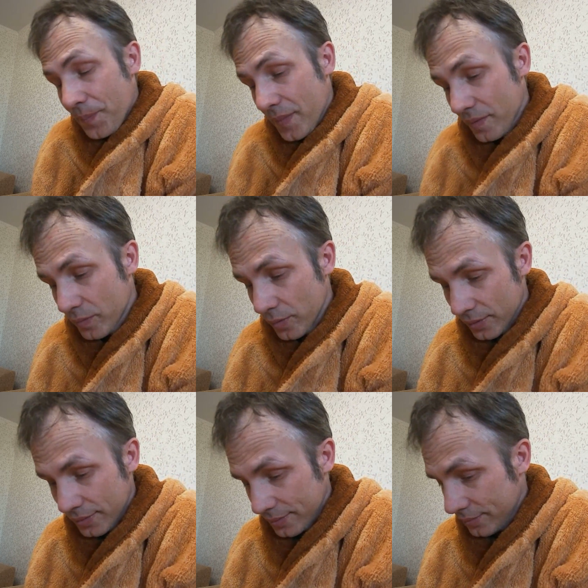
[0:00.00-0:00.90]

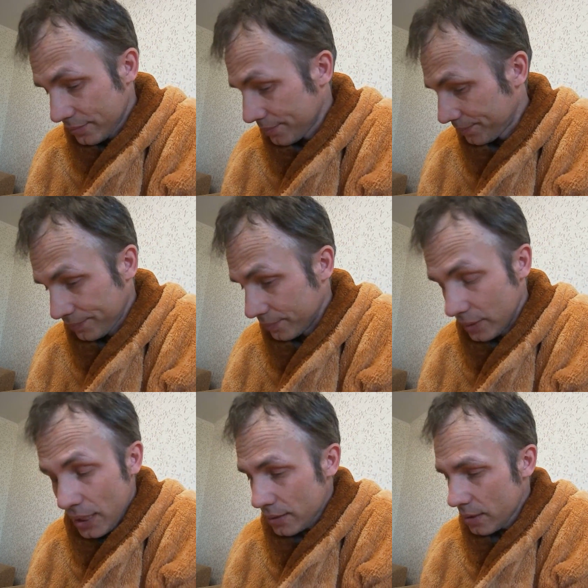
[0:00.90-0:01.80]
Вот, ну,
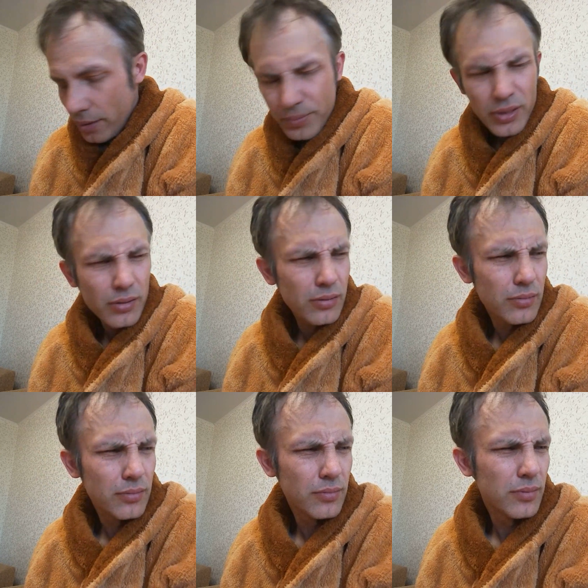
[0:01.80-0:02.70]
блядь, я вообще,
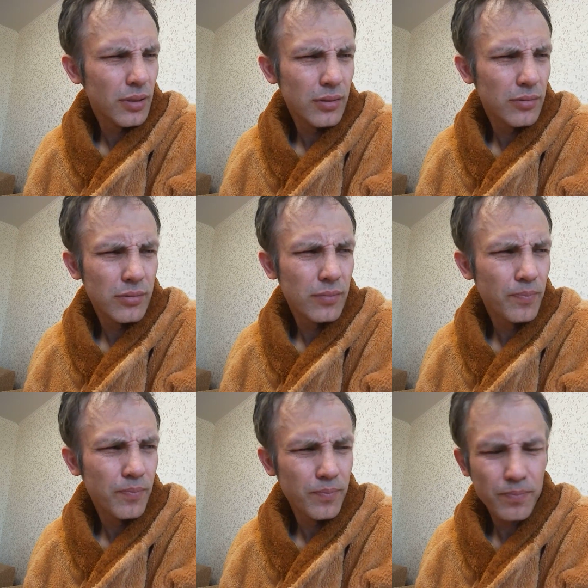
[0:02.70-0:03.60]
знаю,
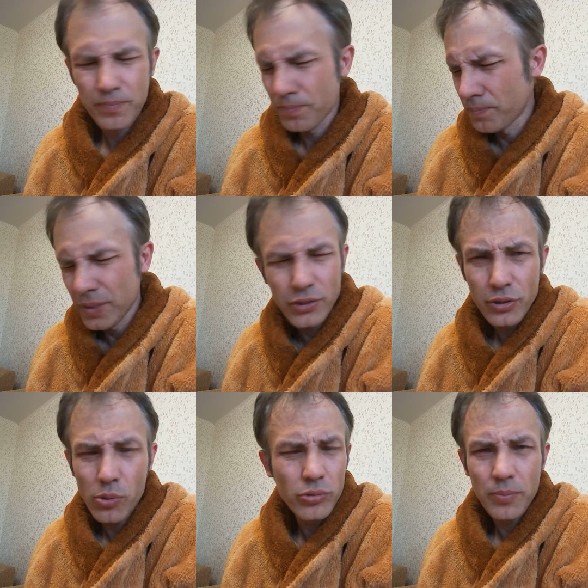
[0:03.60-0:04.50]
это же
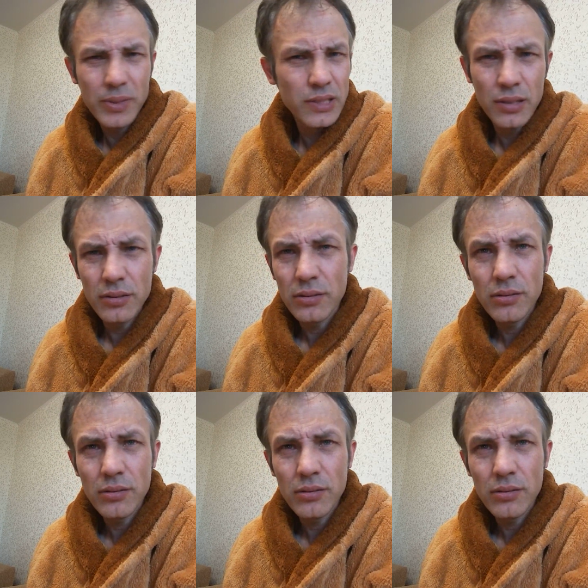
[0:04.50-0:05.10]
какой-то пиздец.